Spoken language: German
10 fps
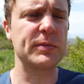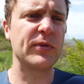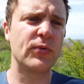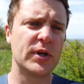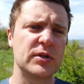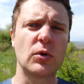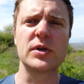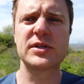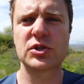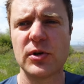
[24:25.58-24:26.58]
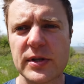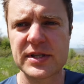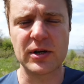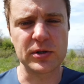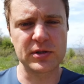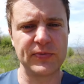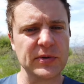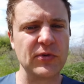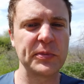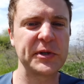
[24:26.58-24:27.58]
hat man vorher die größte Chance
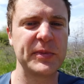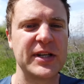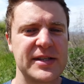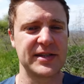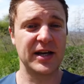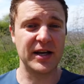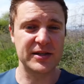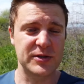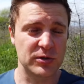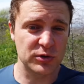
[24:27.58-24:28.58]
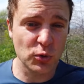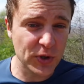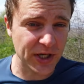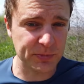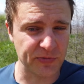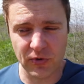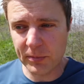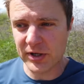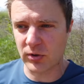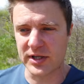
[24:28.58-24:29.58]
herauszufinden, womit man es da zu tun hat, bevor
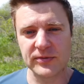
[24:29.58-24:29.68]
man noch